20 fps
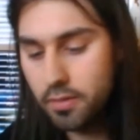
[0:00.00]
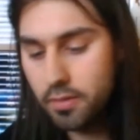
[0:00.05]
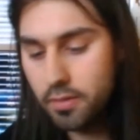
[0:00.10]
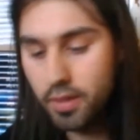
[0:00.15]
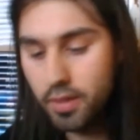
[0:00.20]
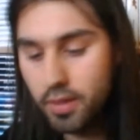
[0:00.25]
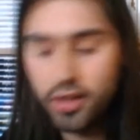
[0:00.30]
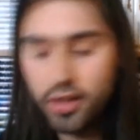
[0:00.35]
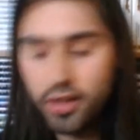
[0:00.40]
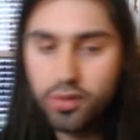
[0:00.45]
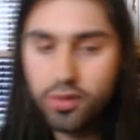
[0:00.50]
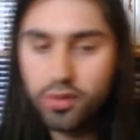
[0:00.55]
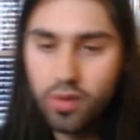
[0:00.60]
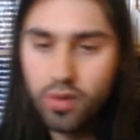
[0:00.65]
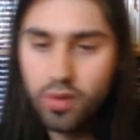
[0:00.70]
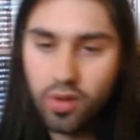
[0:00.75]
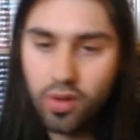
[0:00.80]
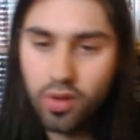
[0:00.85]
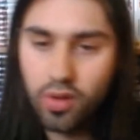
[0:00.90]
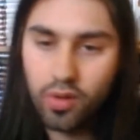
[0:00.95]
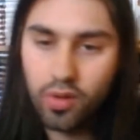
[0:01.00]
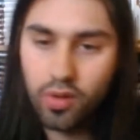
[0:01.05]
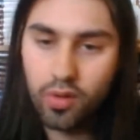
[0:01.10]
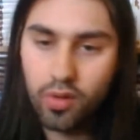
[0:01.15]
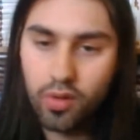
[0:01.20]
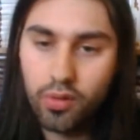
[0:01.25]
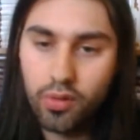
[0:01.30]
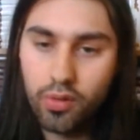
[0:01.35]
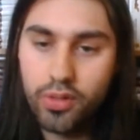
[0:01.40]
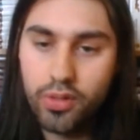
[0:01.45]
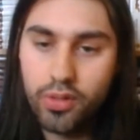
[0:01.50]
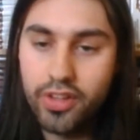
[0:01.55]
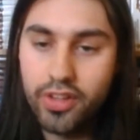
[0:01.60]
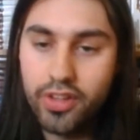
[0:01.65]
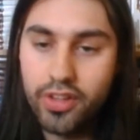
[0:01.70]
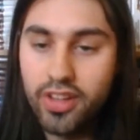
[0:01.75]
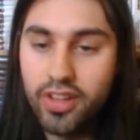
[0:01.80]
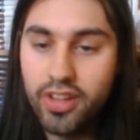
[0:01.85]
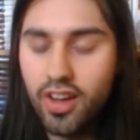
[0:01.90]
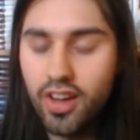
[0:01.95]
Malgré tout, en,
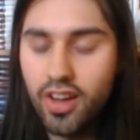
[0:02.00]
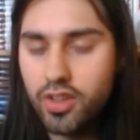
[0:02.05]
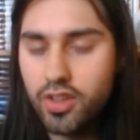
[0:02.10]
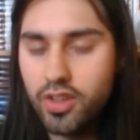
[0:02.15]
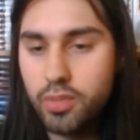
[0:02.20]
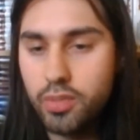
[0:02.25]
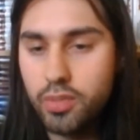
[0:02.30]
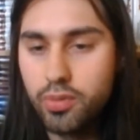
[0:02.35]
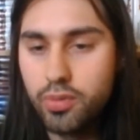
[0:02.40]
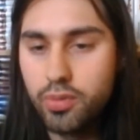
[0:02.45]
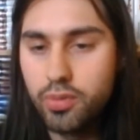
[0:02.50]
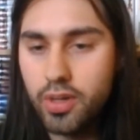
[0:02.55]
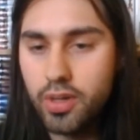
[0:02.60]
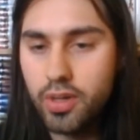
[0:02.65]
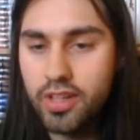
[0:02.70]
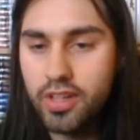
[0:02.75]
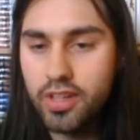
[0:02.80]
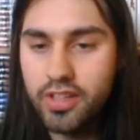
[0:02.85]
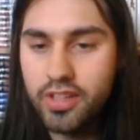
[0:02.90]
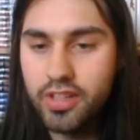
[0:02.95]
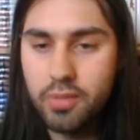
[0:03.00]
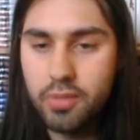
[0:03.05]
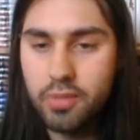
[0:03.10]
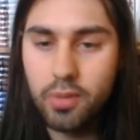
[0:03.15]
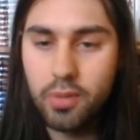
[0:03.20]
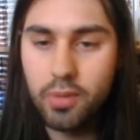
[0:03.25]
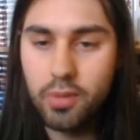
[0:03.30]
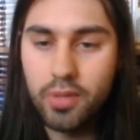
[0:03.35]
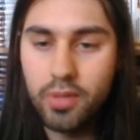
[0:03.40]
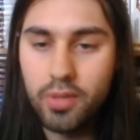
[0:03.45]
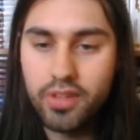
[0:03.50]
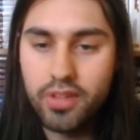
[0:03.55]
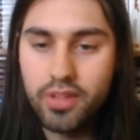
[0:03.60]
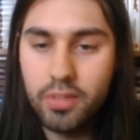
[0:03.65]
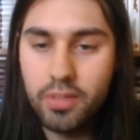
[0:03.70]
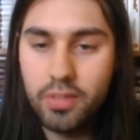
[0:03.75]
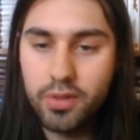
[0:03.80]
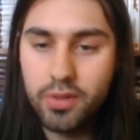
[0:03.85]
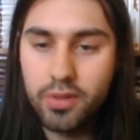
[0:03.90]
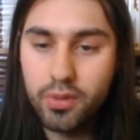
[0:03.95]
cette année-là, j'ai pu réaliser mes premières
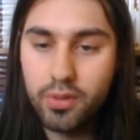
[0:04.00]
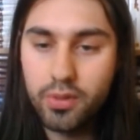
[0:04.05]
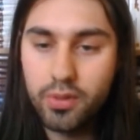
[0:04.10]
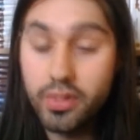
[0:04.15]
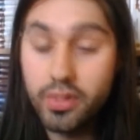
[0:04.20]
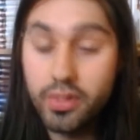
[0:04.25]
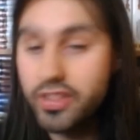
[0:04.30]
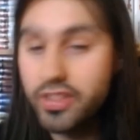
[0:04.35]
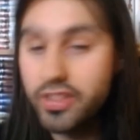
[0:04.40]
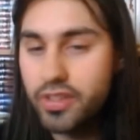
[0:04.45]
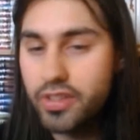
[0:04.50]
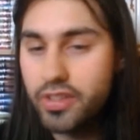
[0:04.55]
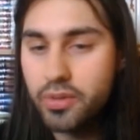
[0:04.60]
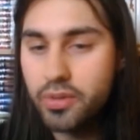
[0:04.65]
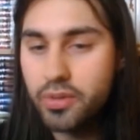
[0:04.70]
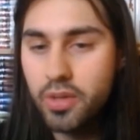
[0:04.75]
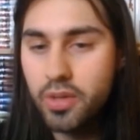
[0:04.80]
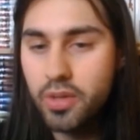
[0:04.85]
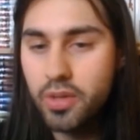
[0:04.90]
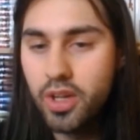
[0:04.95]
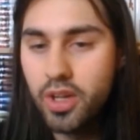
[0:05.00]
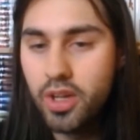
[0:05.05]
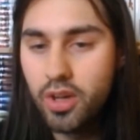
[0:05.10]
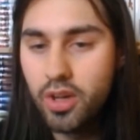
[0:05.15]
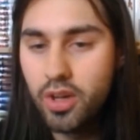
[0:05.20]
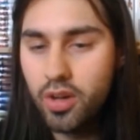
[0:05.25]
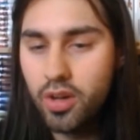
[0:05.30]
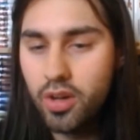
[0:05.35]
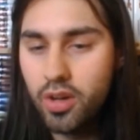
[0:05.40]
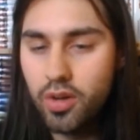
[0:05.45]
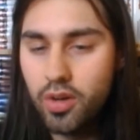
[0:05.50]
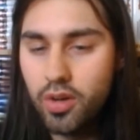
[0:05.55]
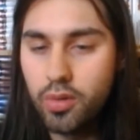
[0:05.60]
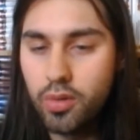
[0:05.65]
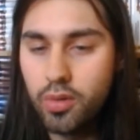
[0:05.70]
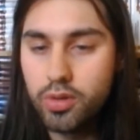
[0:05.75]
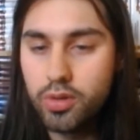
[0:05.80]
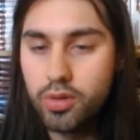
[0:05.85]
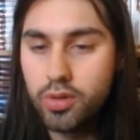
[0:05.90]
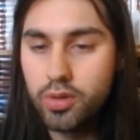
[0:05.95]
animations, initiations
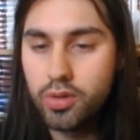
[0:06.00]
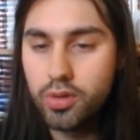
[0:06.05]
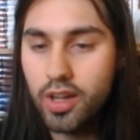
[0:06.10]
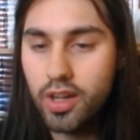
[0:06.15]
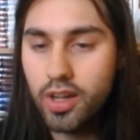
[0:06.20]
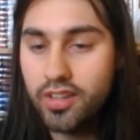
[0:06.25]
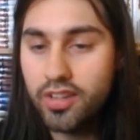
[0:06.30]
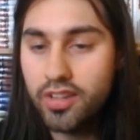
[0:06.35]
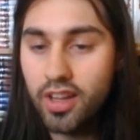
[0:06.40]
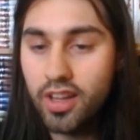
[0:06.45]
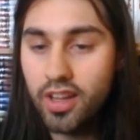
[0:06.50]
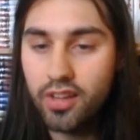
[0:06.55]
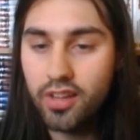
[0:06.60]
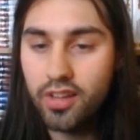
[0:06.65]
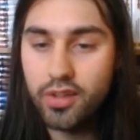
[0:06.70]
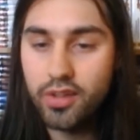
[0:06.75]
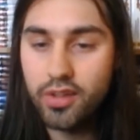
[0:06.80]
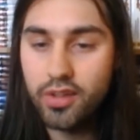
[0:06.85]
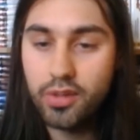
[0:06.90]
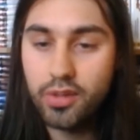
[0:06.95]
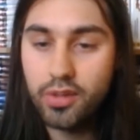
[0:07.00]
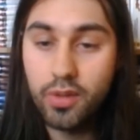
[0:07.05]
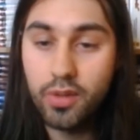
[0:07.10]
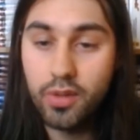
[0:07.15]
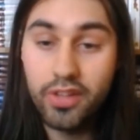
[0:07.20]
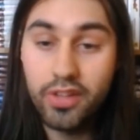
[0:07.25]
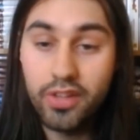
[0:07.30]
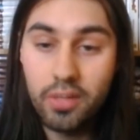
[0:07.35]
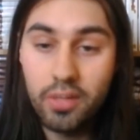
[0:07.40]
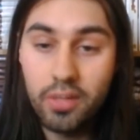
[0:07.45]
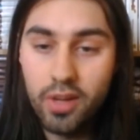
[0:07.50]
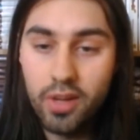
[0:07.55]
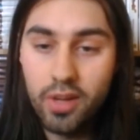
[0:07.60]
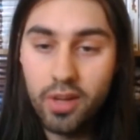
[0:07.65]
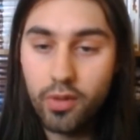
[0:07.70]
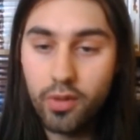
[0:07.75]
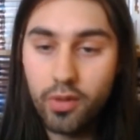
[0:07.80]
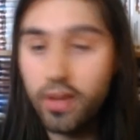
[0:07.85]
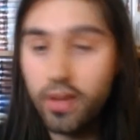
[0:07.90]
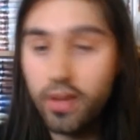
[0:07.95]
au jeu grâce à l'association ADMA,
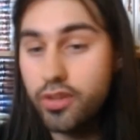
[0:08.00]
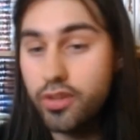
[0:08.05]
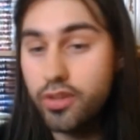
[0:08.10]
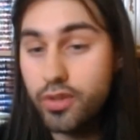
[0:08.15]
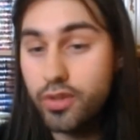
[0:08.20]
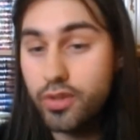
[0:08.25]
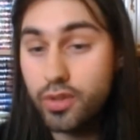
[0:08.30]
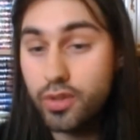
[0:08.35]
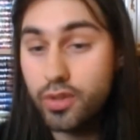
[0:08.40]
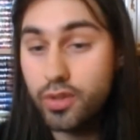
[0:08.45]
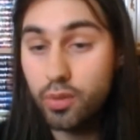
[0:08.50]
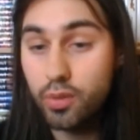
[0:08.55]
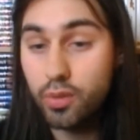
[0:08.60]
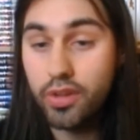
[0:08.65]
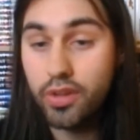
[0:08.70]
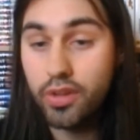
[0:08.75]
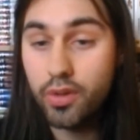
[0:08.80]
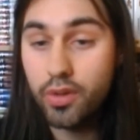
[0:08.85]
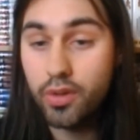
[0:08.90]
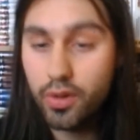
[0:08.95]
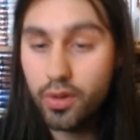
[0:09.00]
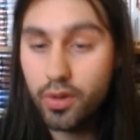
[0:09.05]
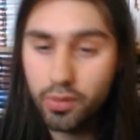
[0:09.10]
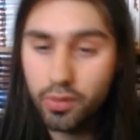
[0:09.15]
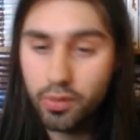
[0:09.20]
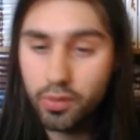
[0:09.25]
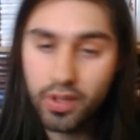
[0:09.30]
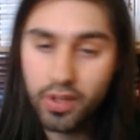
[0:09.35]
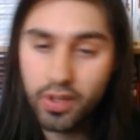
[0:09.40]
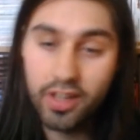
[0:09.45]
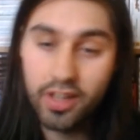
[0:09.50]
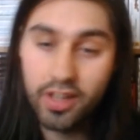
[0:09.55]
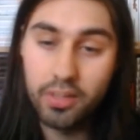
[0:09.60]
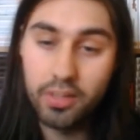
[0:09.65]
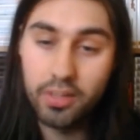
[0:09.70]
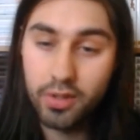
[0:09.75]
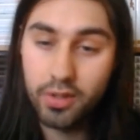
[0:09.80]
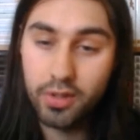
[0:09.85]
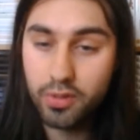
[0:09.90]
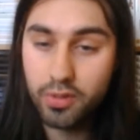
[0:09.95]
donc l'association pour la découverte du manga et de
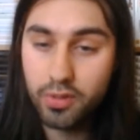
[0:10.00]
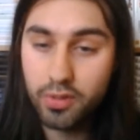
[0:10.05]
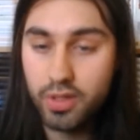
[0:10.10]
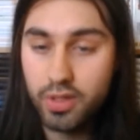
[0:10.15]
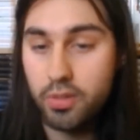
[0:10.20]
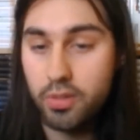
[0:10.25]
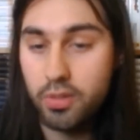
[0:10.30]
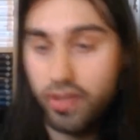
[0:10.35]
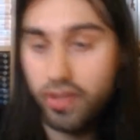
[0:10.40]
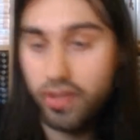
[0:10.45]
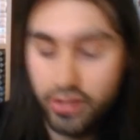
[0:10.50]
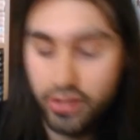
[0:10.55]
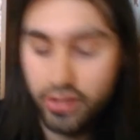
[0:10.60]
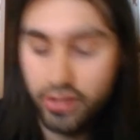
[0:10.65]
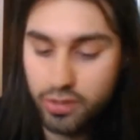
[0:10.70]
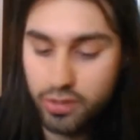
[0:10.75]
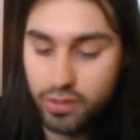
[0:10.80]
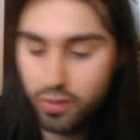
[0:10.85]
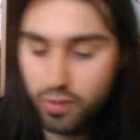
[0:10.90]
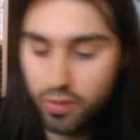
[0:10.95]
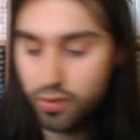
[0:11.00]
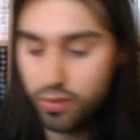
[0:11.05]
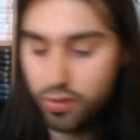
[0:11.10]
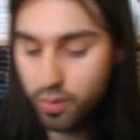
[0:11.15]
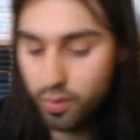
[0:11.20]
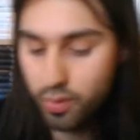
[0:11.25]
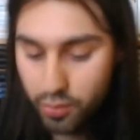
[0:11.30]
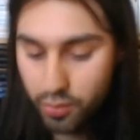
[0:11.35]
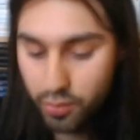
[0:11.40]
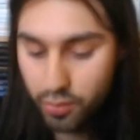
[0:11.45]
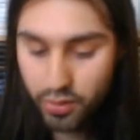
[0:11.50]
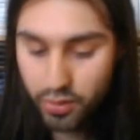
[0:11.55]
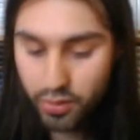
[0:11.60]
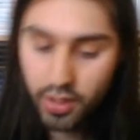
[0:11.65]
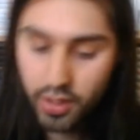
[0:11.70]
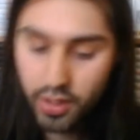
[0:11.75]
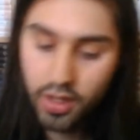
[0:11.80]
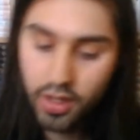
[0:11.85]
l'animation, qui est basée à Dijon sur le campus.